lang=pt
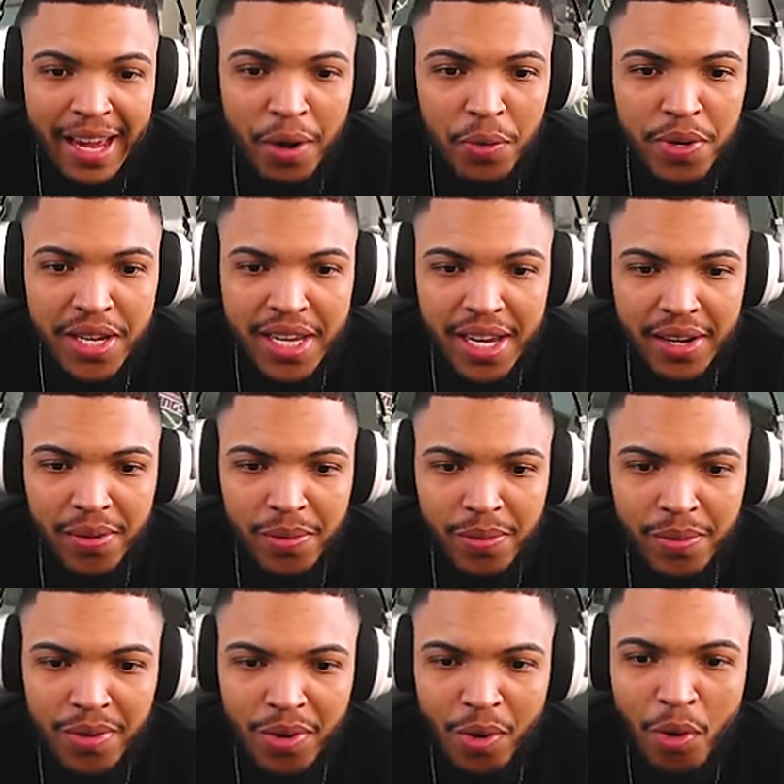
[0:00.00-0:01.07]

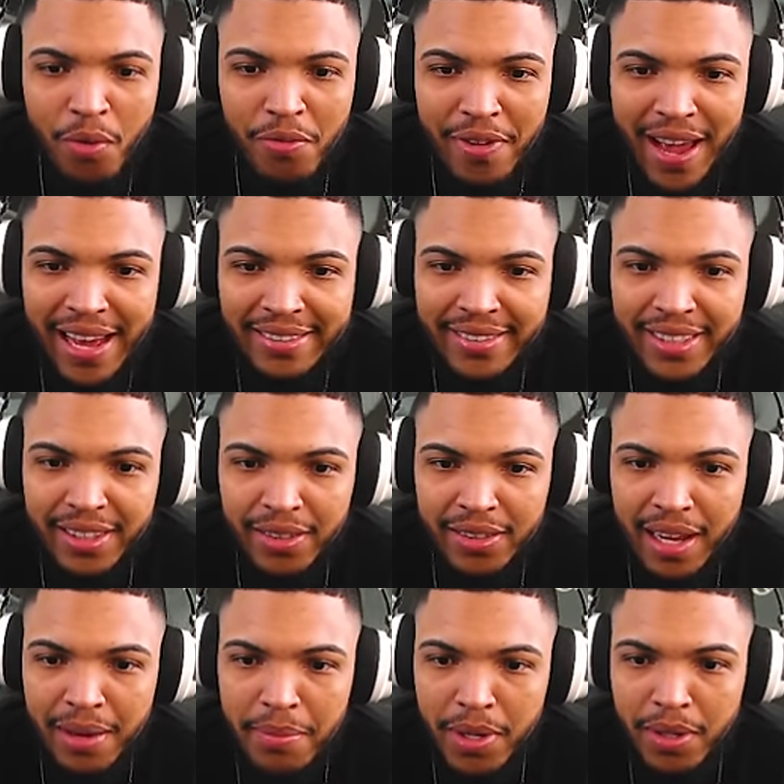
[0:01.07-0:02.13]
reunião conversa entre
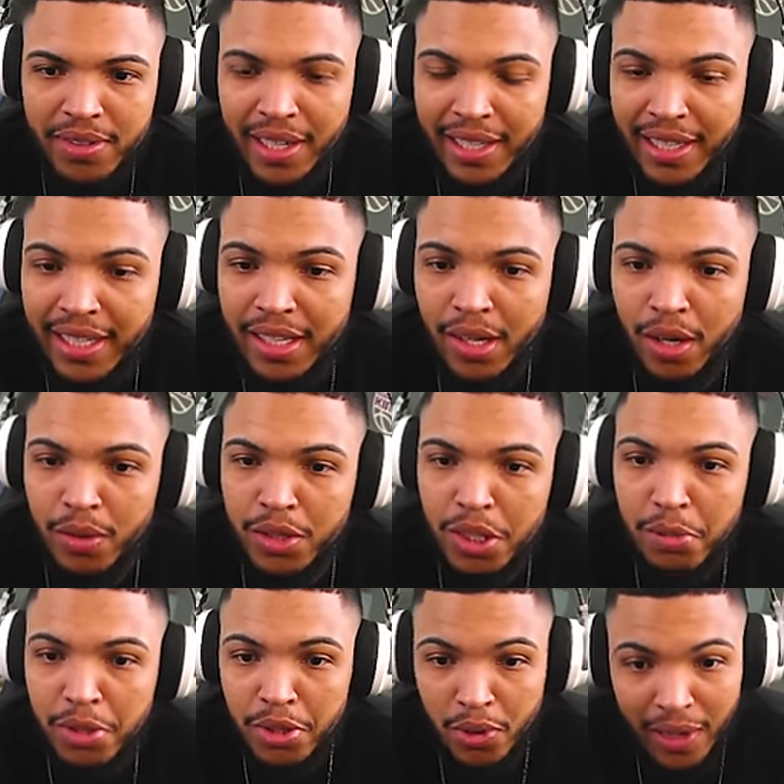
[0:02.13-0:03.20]
os amigos aqui, ó. O
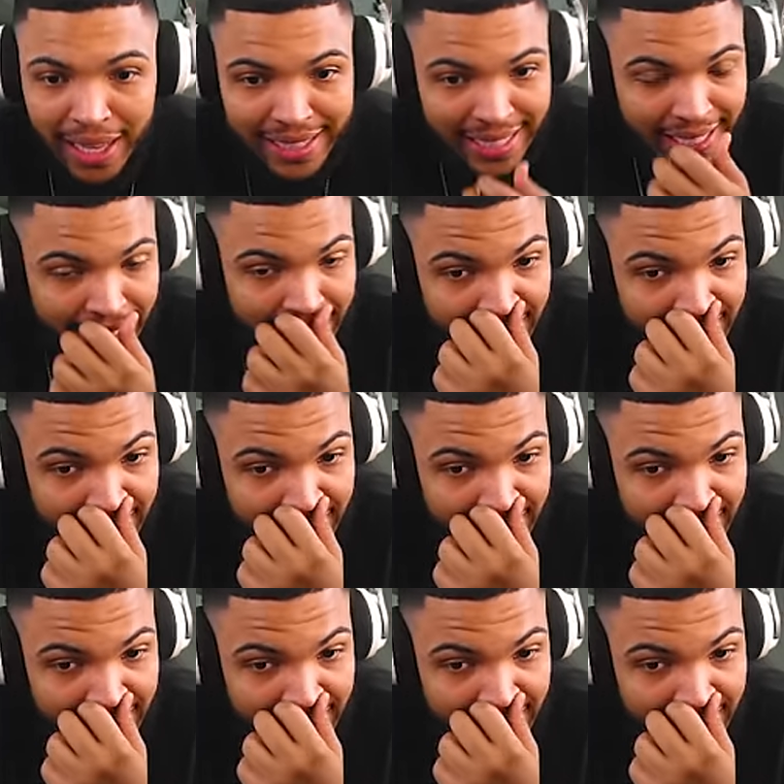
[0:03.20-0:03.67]
time titular tá